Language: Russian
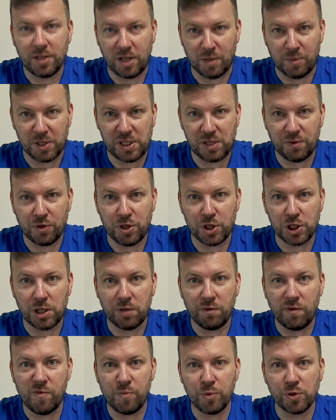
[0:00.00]
Тема сегодняшнего
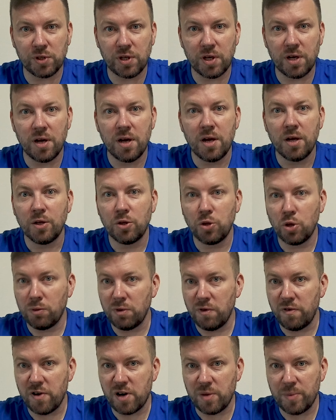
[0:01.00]
выпуска – новый
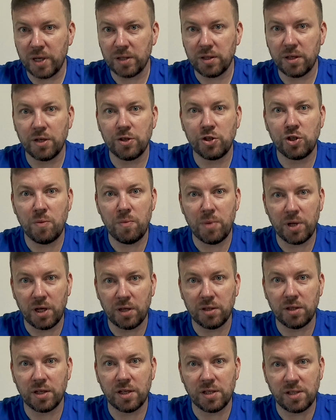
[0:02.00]
формат
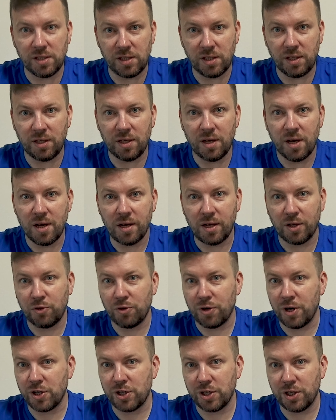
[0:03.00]
чемпионата России,
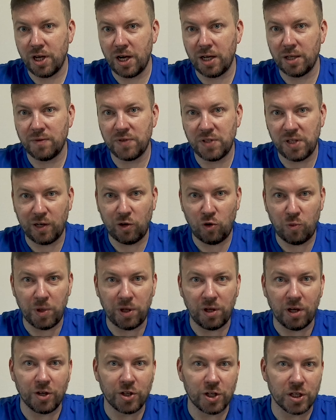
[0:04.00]
который ожидает всех
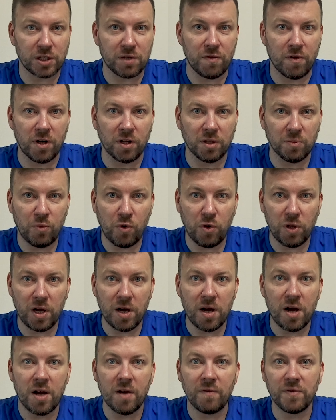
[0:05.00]
любителей женского
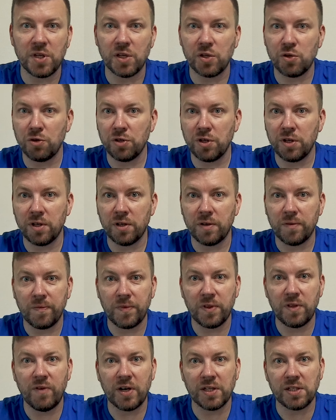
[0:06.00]
гандбола в сезоне
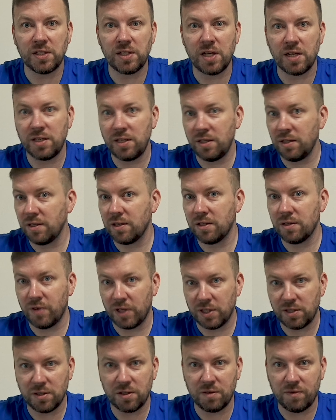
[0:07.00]

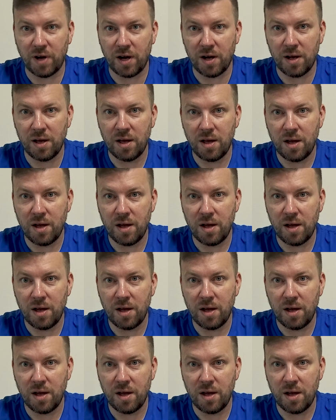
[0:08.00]
21-22.